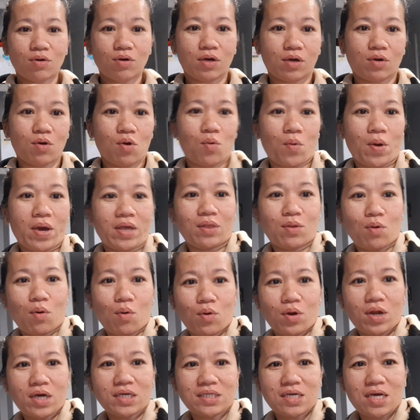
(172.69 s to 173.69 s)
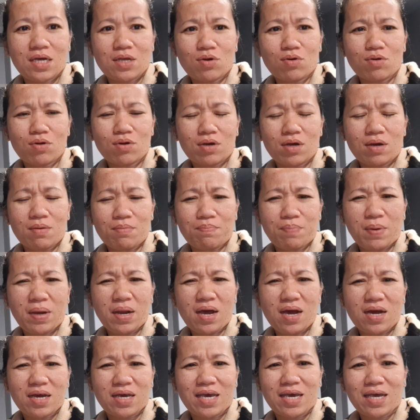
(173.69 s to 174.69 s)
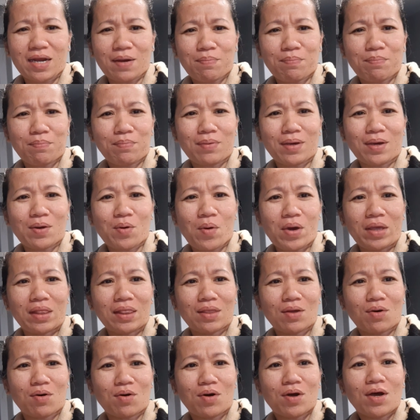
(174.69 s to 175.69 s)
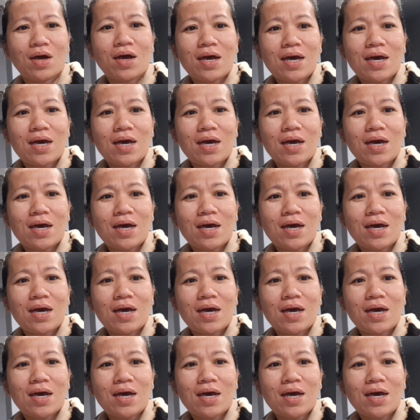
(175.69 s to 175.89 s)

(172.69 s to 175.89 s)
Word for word: Ikukwento ko na sa inyo. Para ang hirap ikwento.